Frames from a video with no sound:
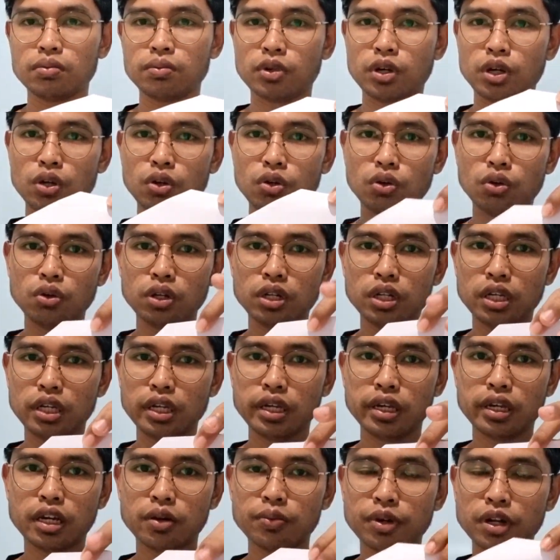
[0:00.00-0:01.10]
kalau
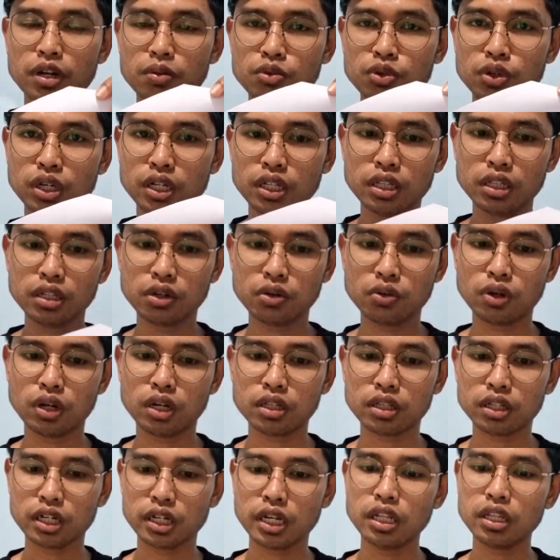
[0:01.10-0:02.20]
di kamera mungkin
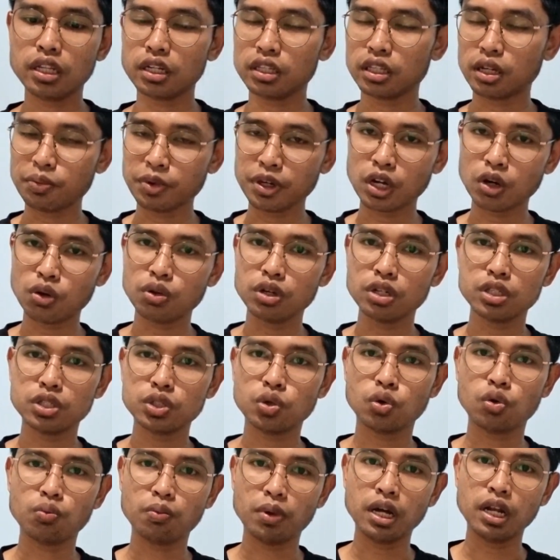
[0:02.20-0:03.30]
kurang terlihat ya tapi kalau
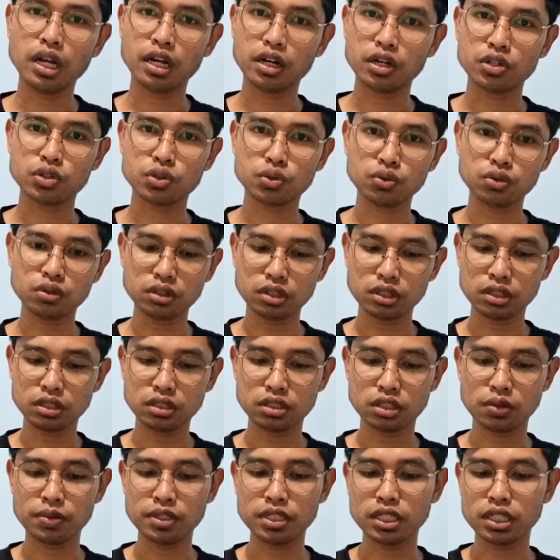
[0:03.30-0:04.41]
dicoba langsung
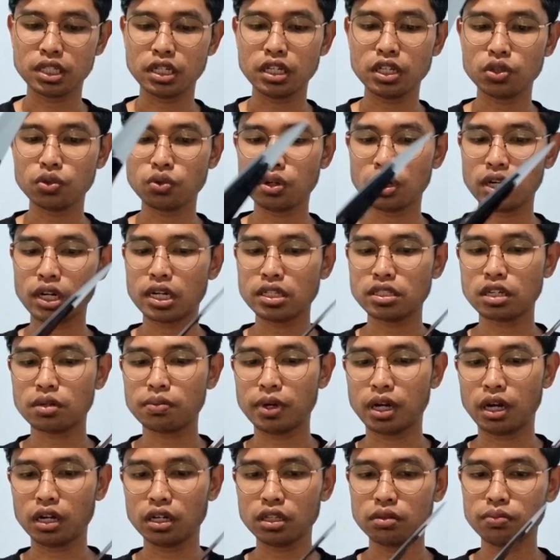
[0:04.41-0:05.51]
sama sendiri itu kerasa
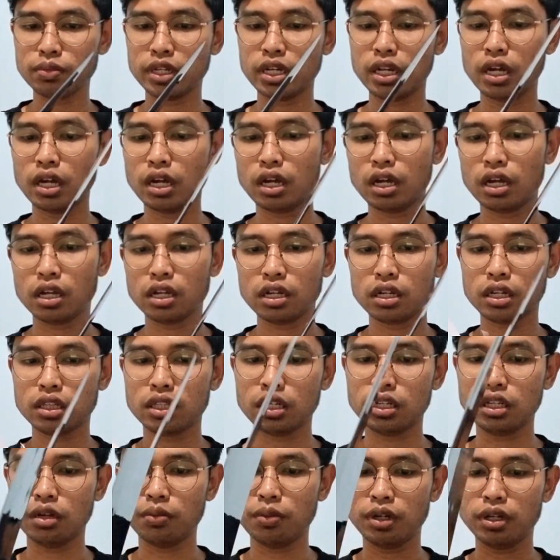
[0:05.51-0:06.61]
banget beda
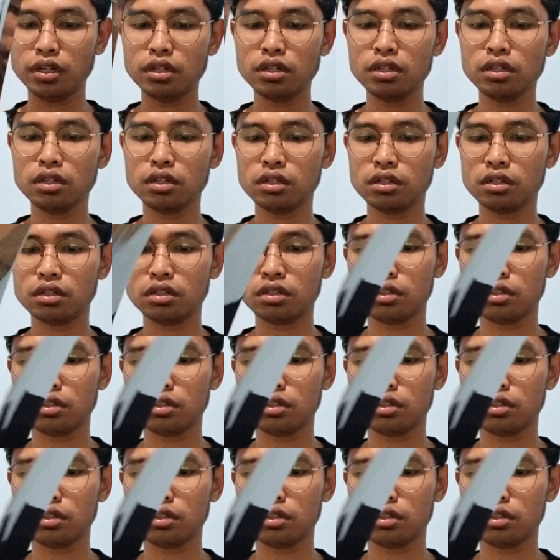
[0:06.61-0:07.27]
ketajamannya